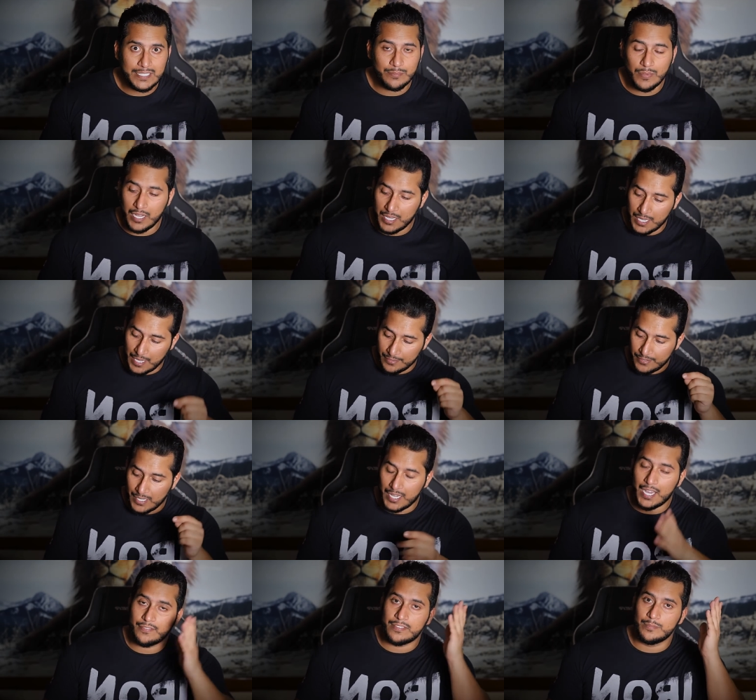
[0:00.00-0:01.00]
ما اخاف
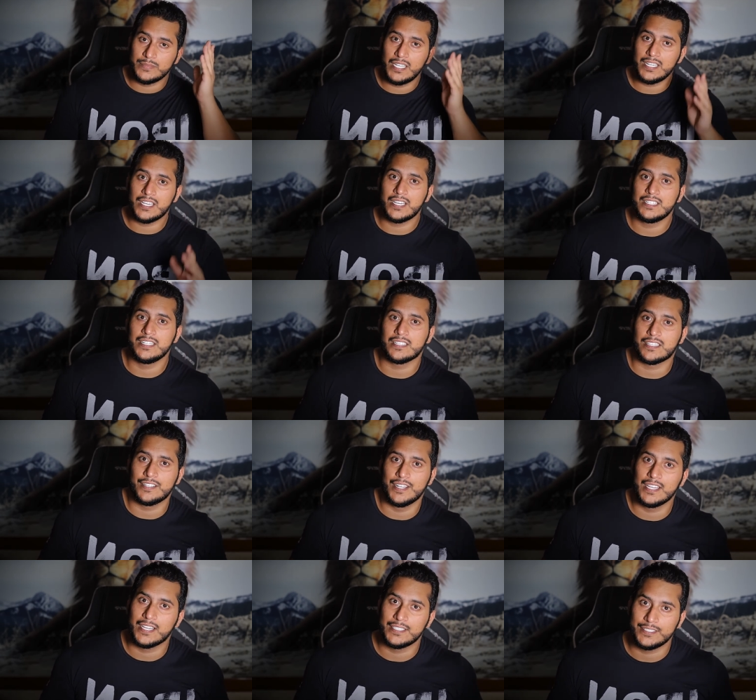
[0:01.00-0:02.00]
اخاف من الخنيف
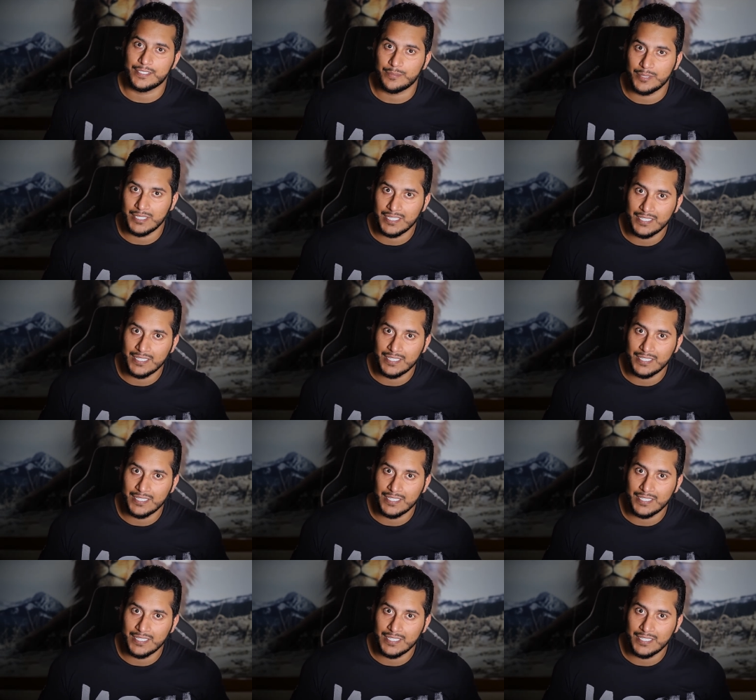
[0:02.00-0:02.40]
اللي يغدر به